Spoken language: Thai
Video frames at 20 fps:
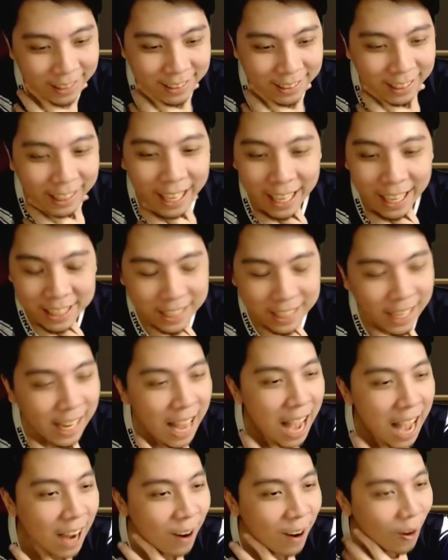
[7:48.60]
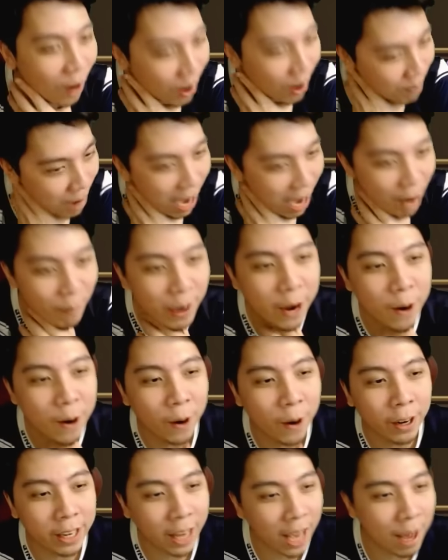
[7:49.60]
จะเก่งจะกาขอให้มาไว้ก่อ
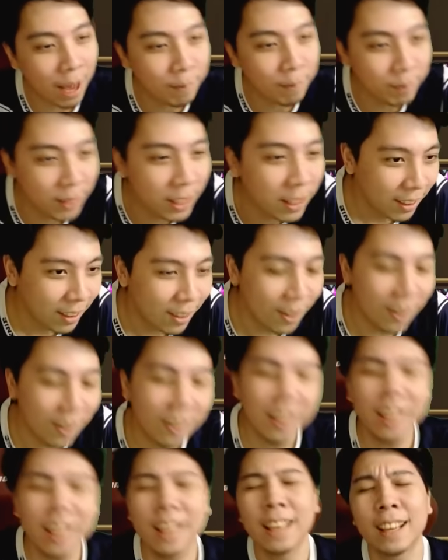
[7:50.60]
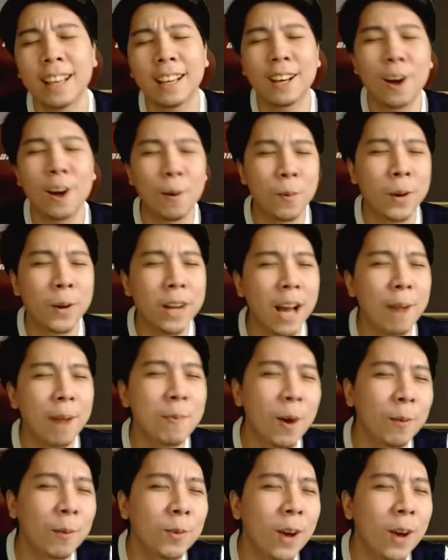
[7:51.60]
นนะครับเนอะโอเคขอบคุณครับคอมทู